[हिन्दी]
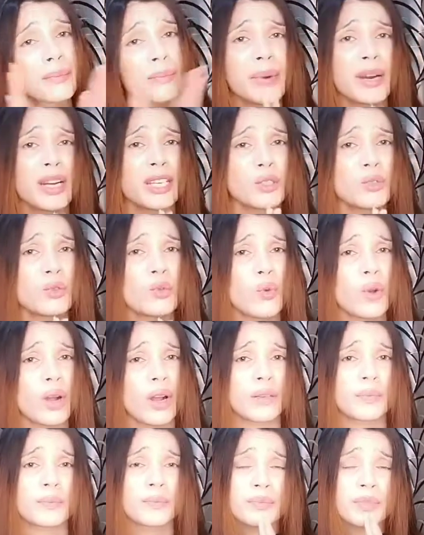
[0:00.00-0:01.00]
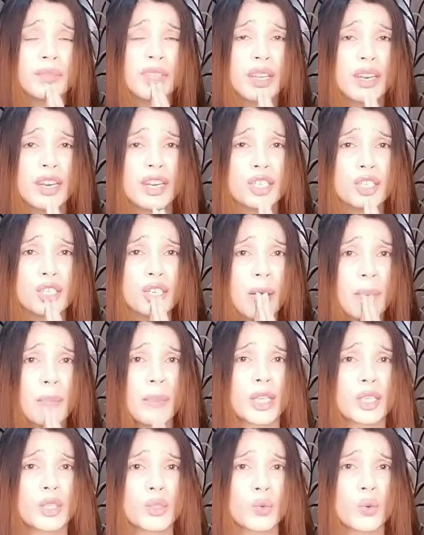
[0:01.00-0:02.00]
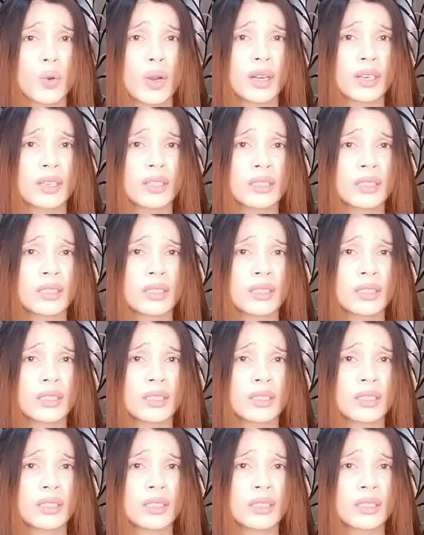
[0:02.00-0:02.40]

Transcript: बस हुआ कृष्णा बस हुआ